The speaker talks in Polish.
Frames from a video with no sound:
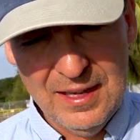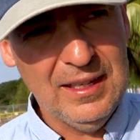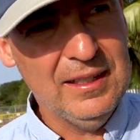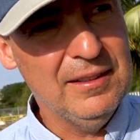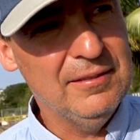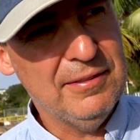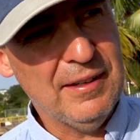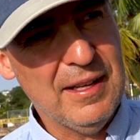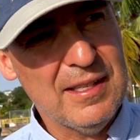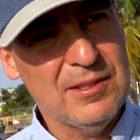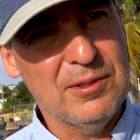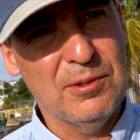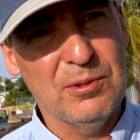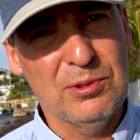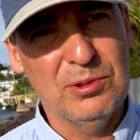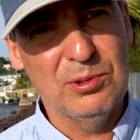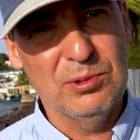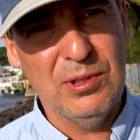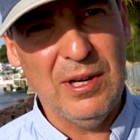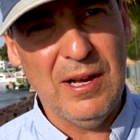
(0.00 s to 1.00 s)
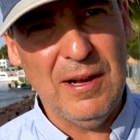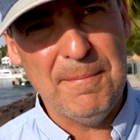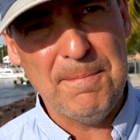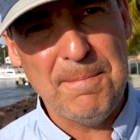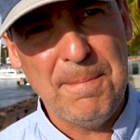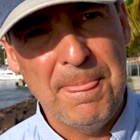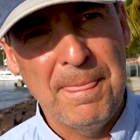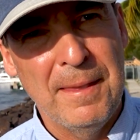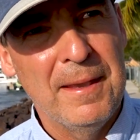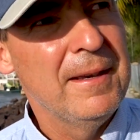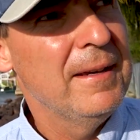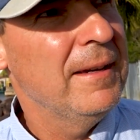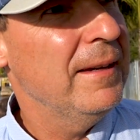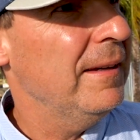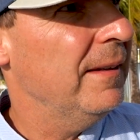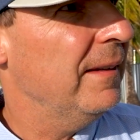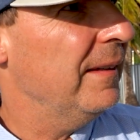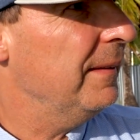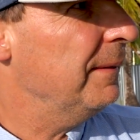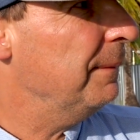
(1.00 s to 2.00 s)
infrastruktura.
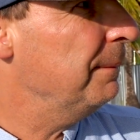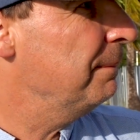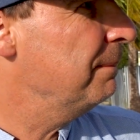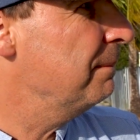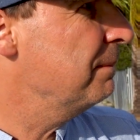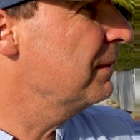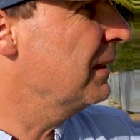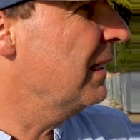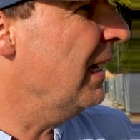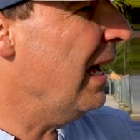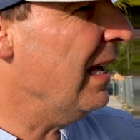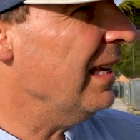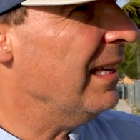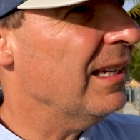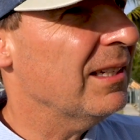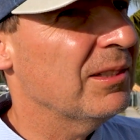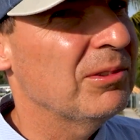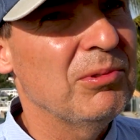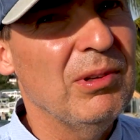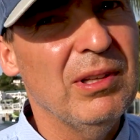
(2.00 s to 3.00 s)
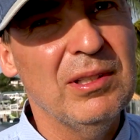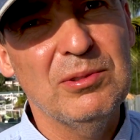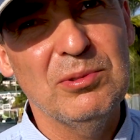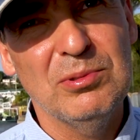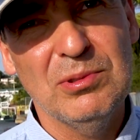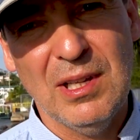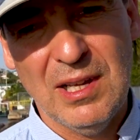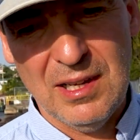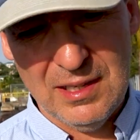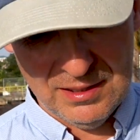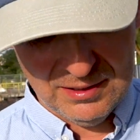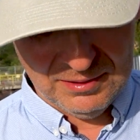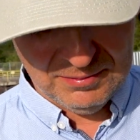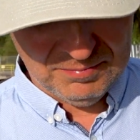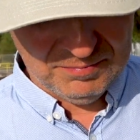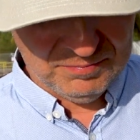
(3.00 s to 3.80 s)
E, kraje, które tutaj,